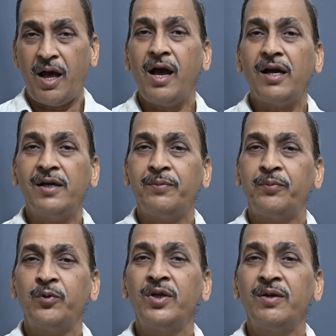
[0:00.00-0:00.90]
अगर
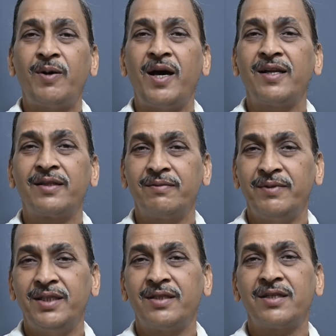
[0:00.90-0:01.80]
पूरे भारत
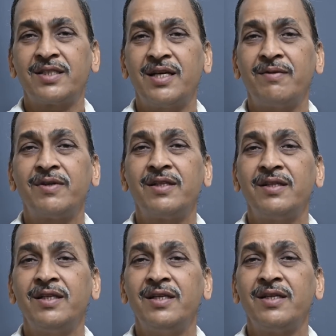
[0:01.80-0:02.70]
में
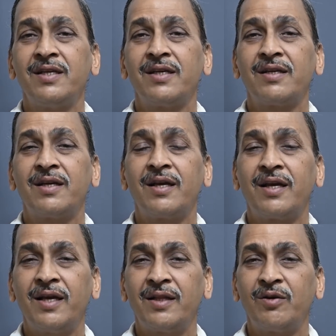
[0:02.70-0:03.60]
नशाबंदी
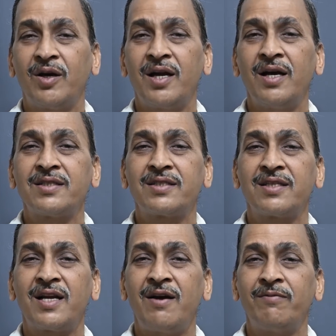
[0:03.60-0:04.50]
के द्वारा
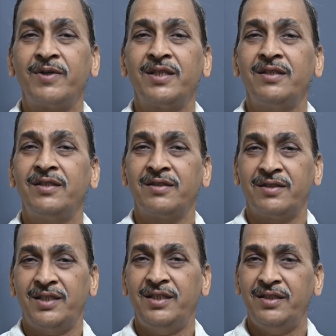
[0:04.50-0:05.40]
शराबबंदी
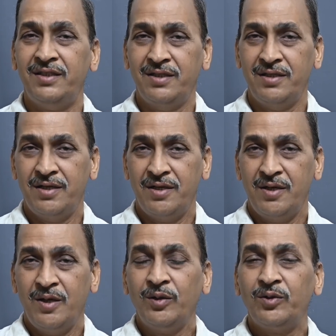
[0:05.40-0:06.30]
नहीं है
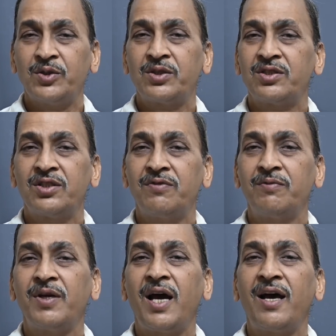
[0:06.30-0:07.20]
तो सिर्फ
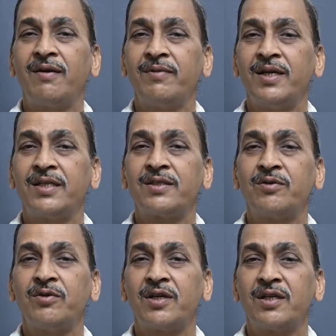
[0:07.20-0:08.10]
बिहार में
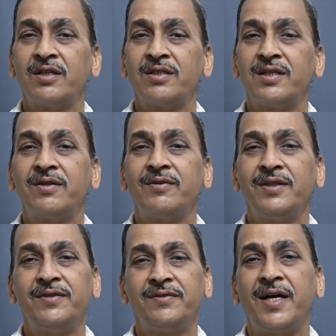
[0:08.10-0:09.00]
इसको रखने से
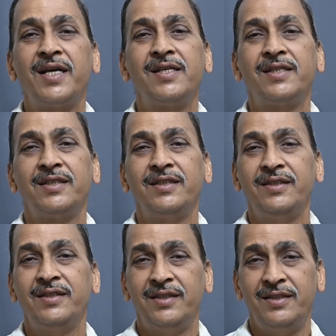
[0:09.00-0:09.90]
कोई फ़ायदा
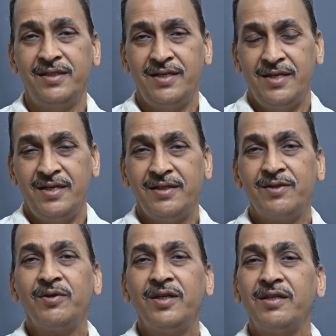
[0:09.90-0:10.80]
नहीं है
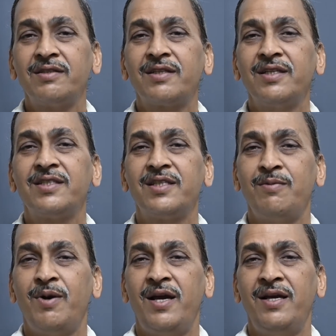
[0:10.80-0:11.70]
क्योंकि इसकी
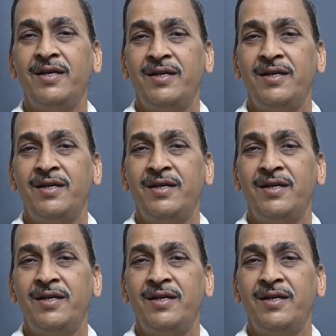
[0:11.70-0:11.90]
सीमाएं